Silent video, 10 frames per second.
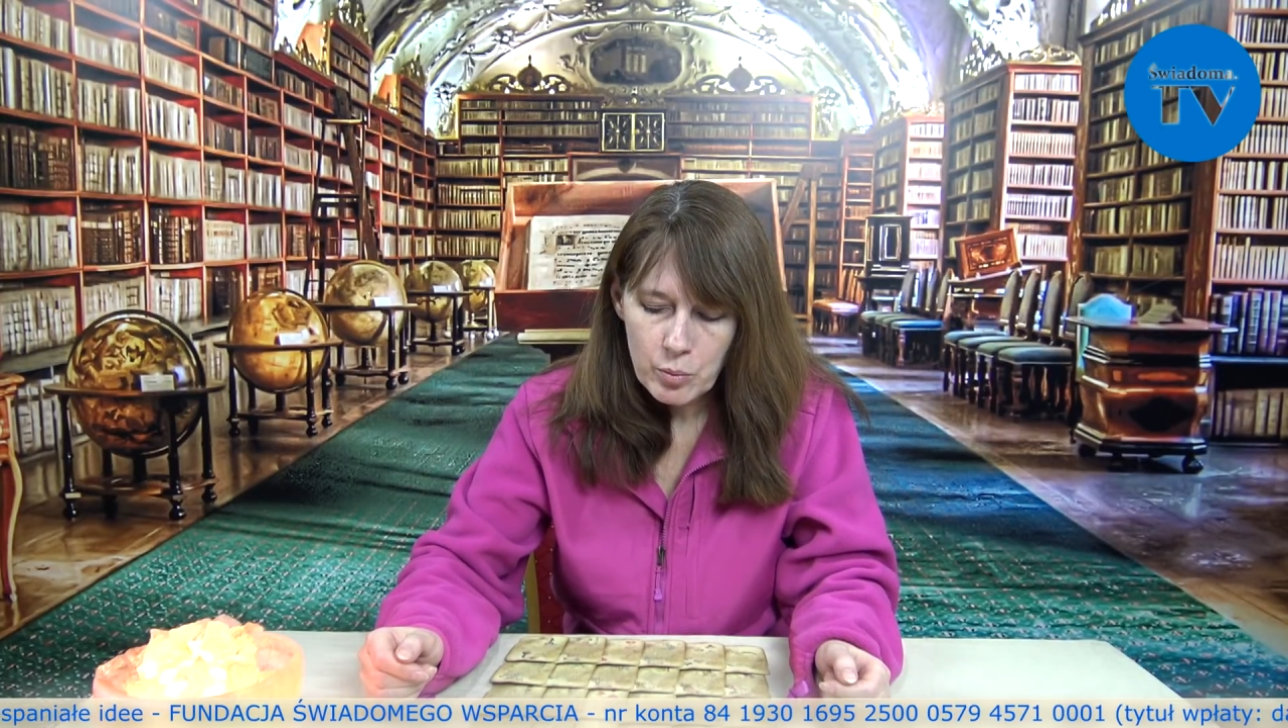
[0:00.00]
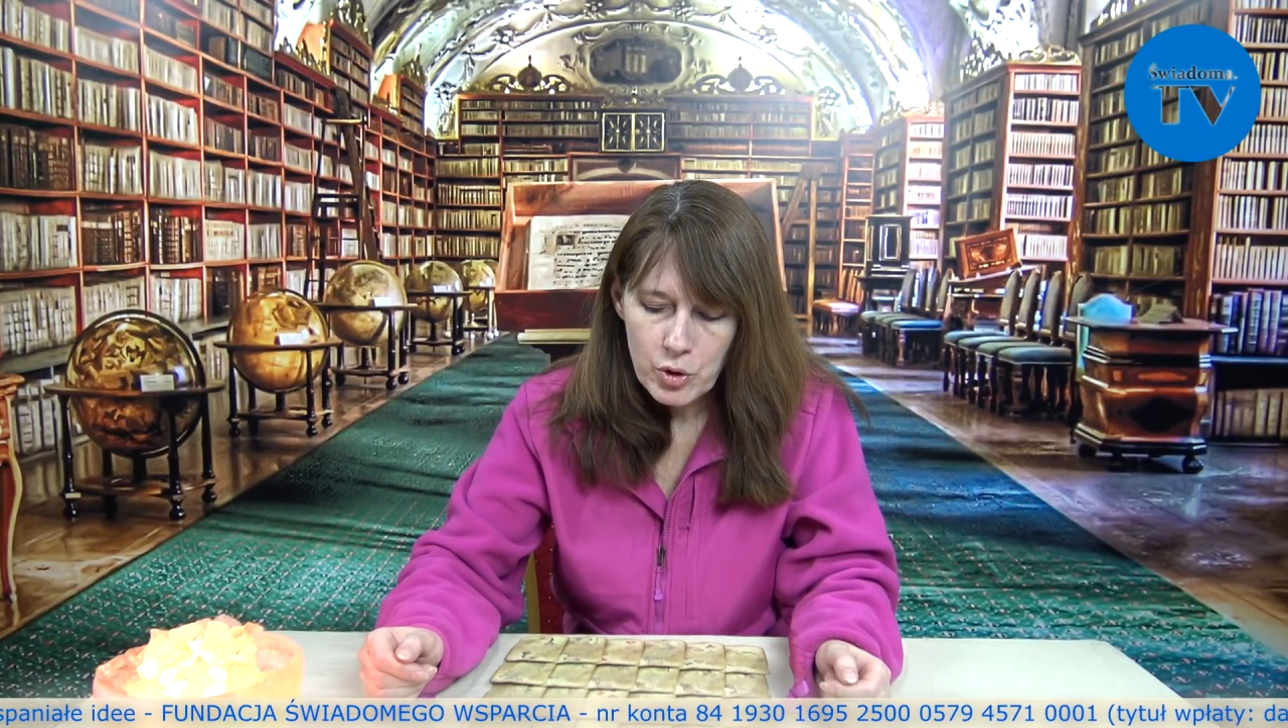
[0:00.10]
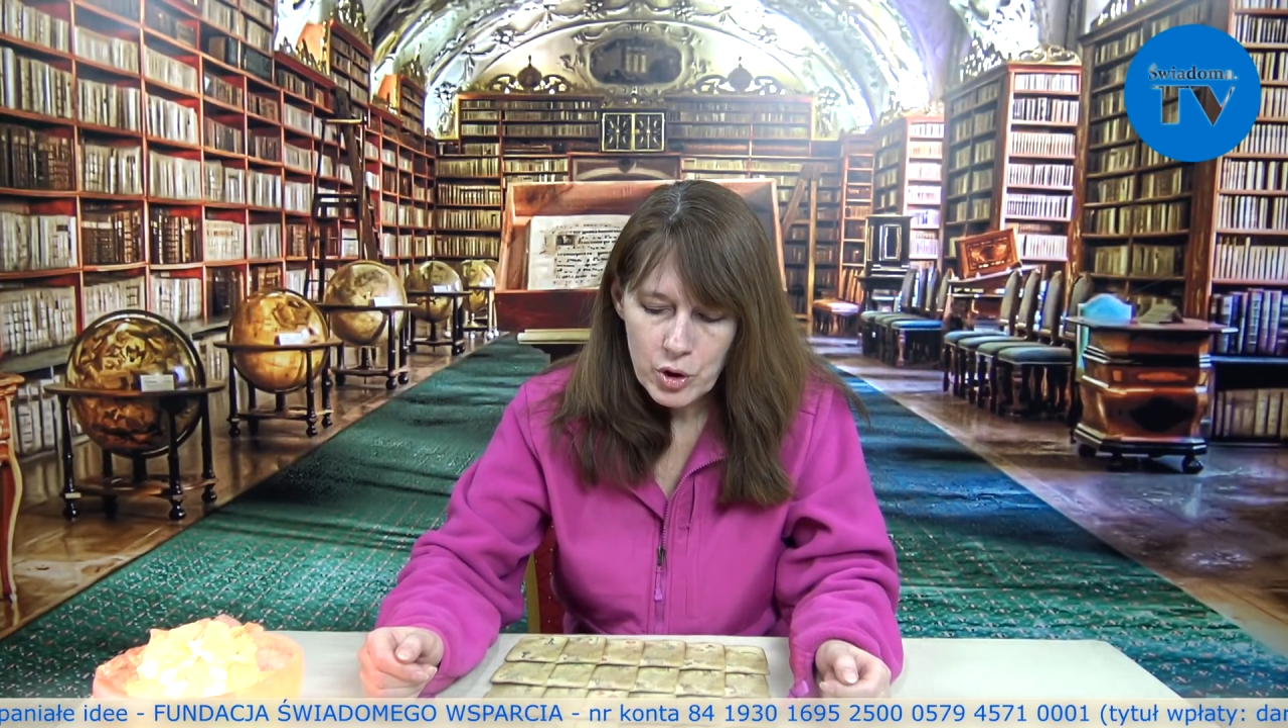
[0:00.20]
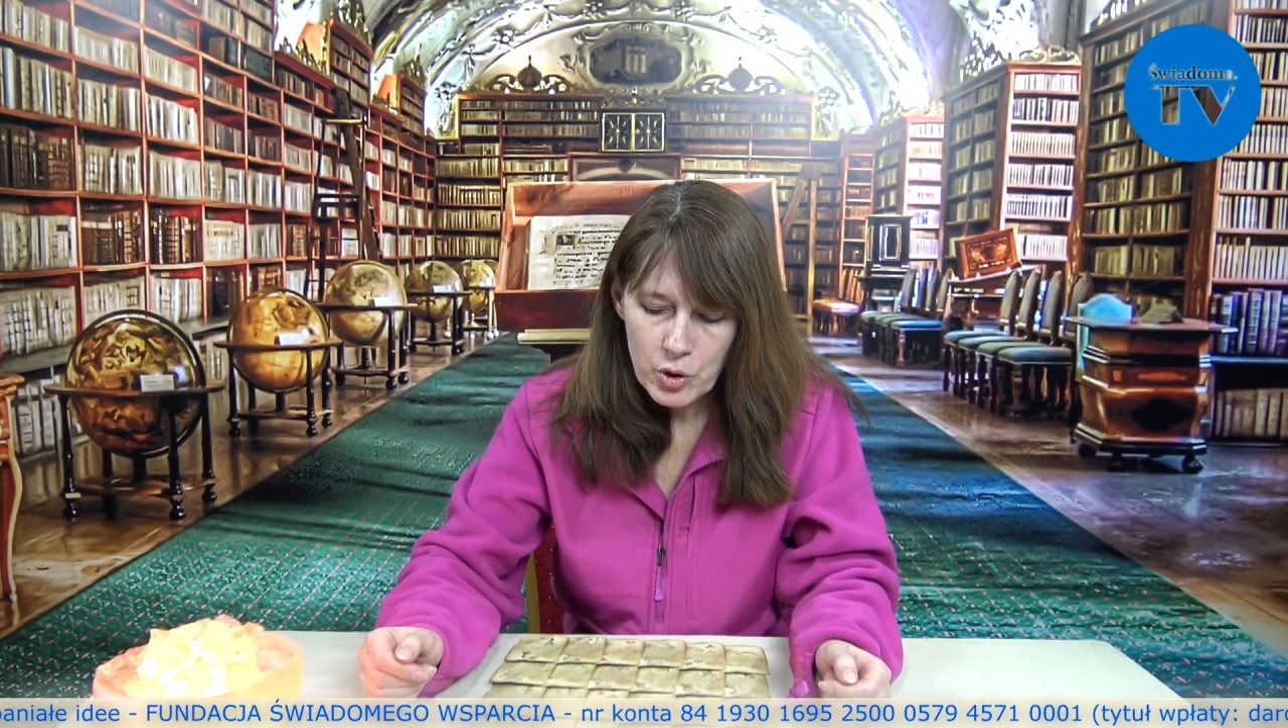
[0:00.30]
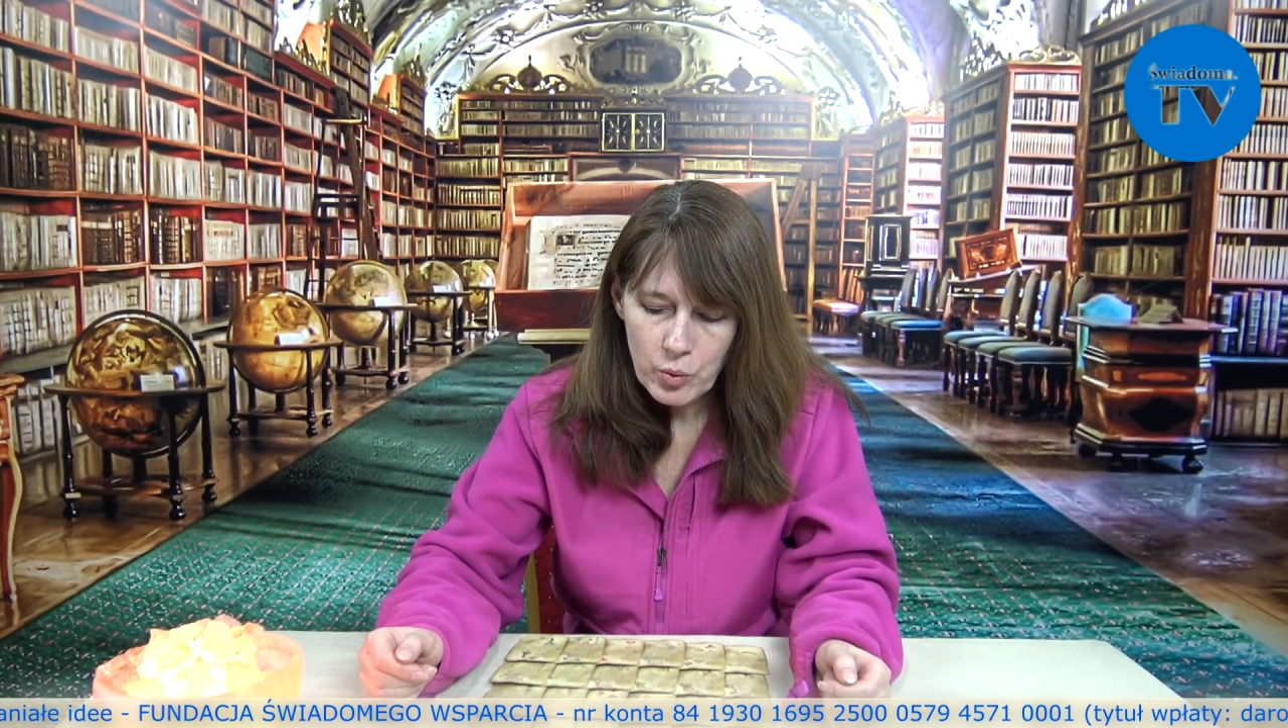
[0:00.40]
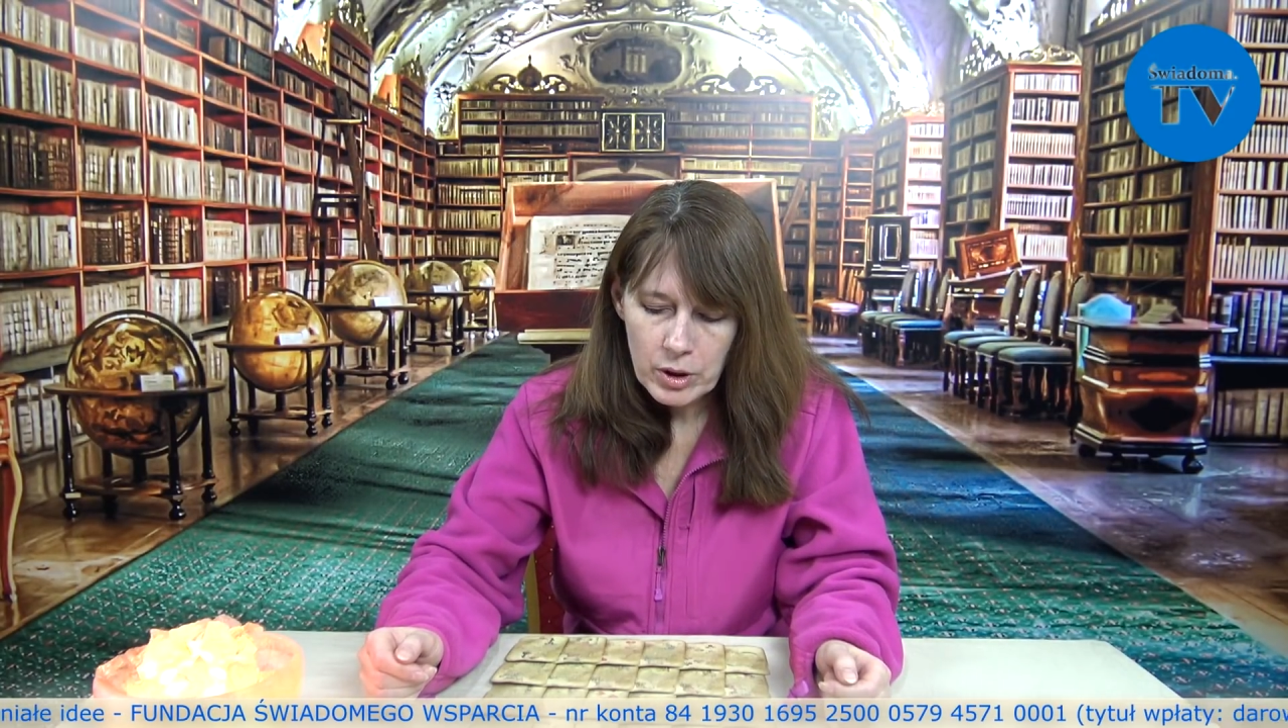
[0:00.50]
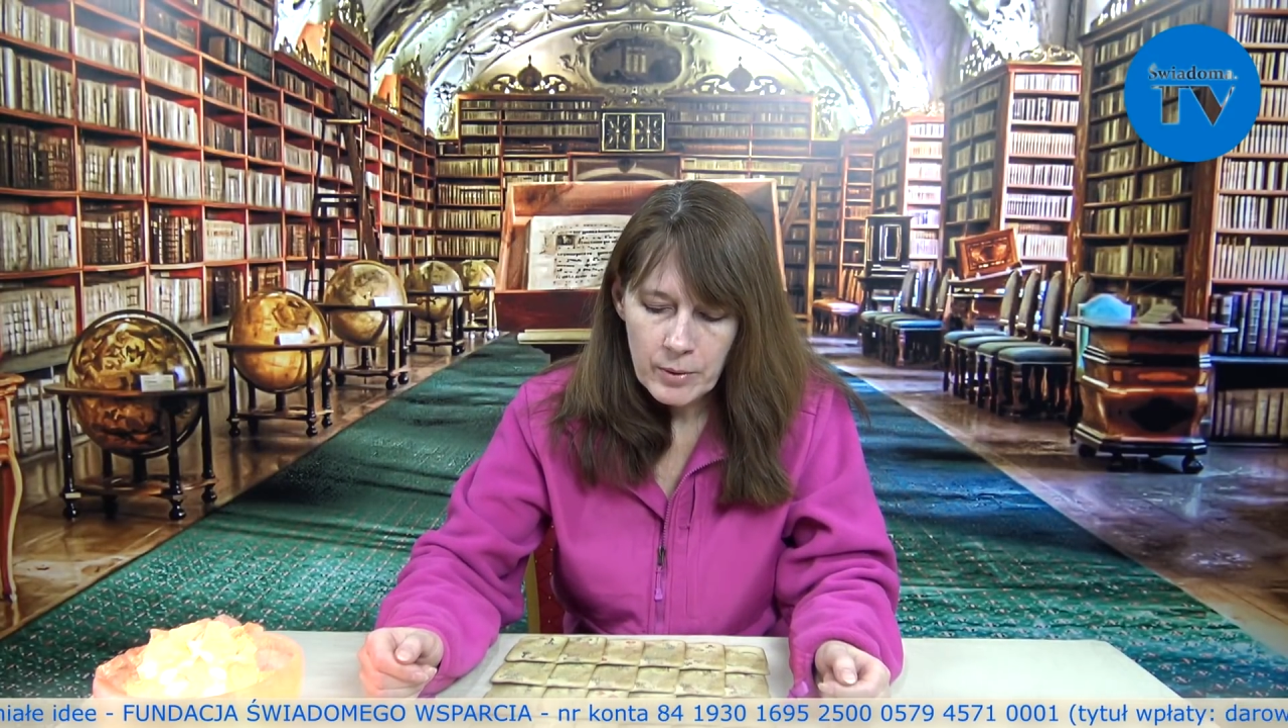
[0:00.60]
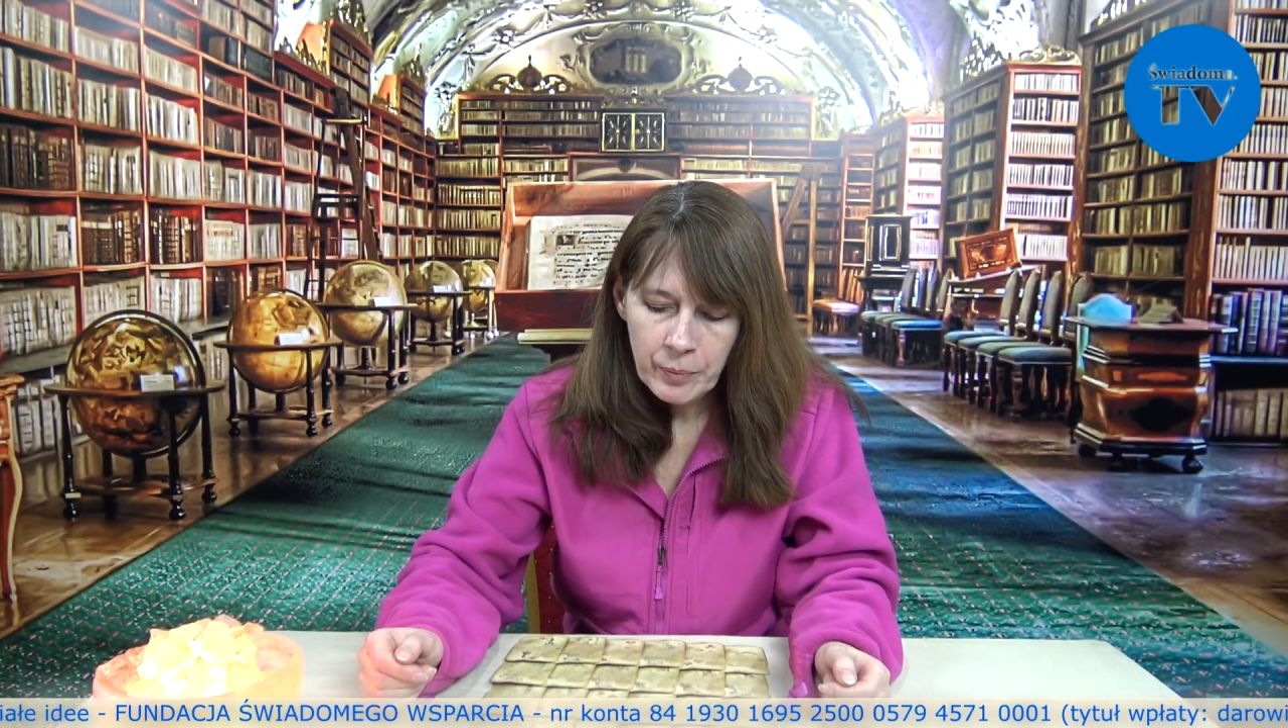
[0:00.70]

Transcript: przyszły.